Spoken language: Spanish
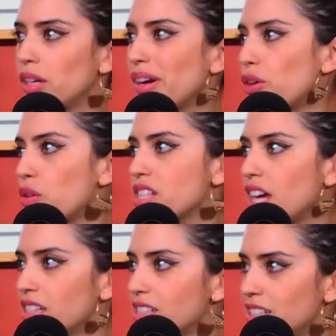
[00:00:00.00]
le lleva
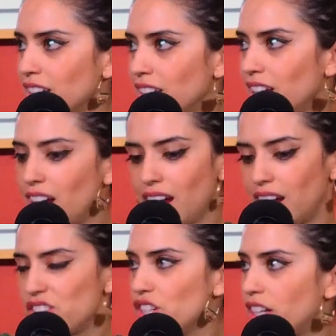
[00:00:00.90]
croissants a
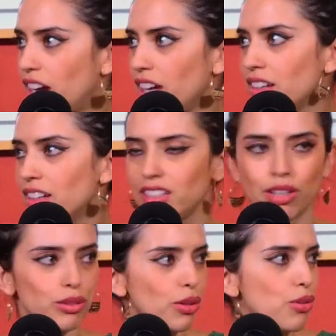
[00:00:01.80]
la chica y
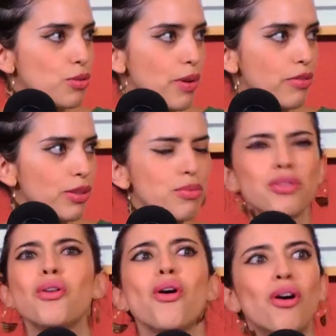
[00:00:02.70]
el otro los ve y fue como,
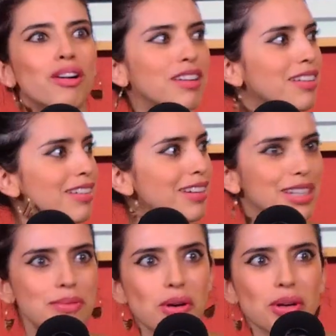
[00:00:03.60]
no,
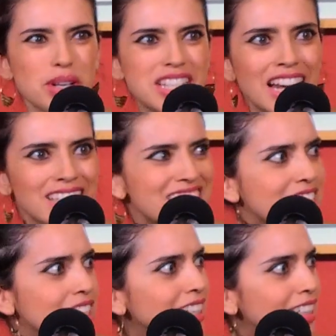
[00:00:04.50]
le llevo croissants,